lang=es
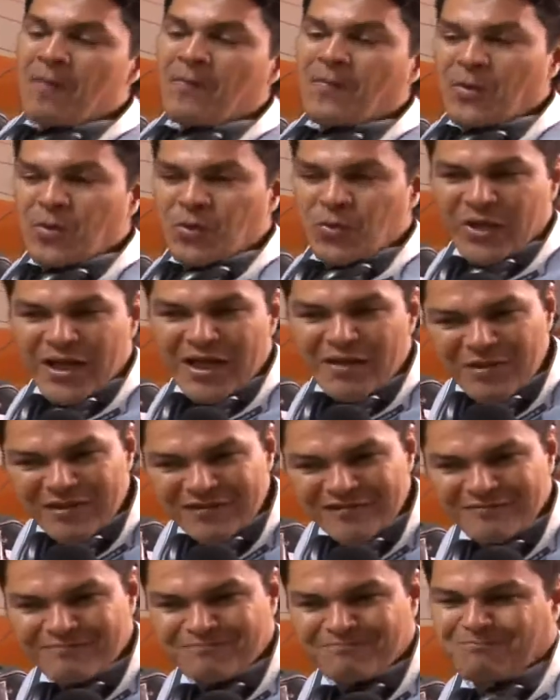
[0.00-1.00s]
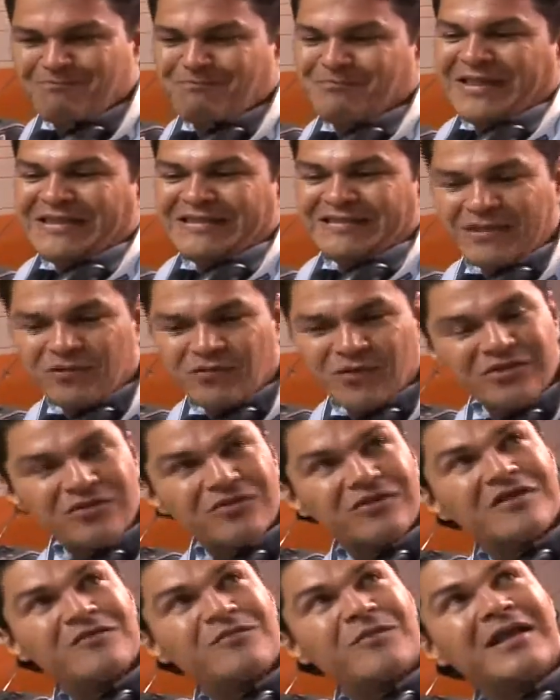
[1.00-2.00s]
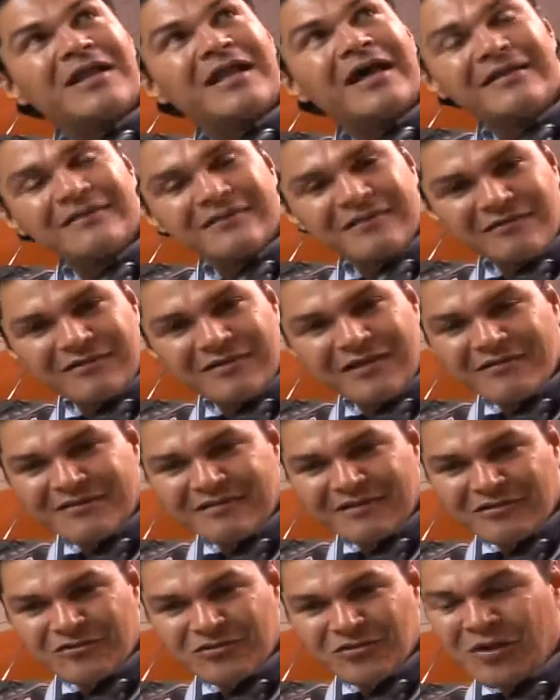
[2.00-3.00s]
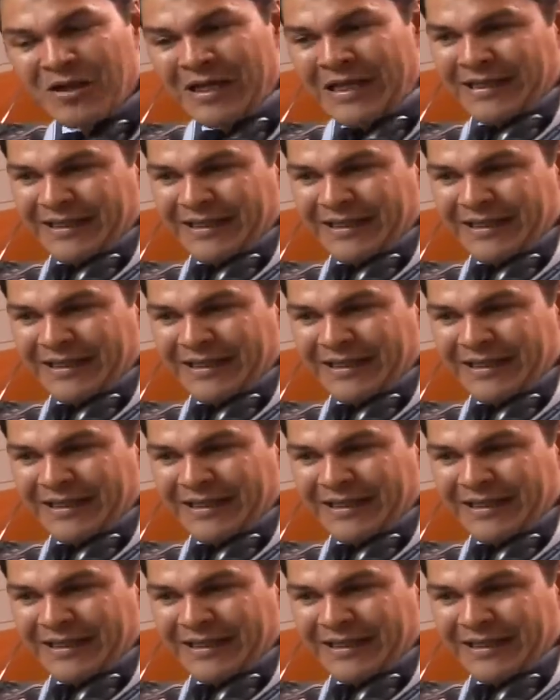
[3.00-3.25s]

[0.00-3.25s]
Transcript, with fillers: programas 24 horas para la gente de Villavicencio